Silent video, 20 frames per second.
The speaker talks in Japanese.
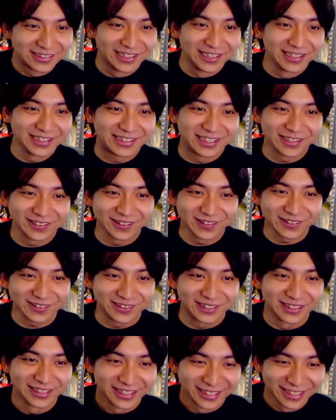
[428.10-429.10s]
性格よ
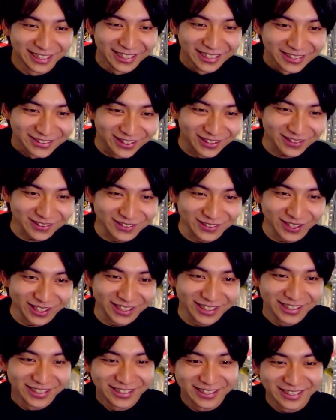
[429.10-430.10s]
くなく
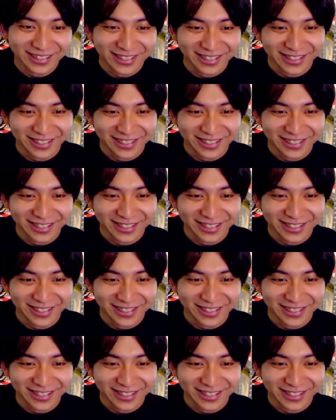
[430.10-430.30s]
ない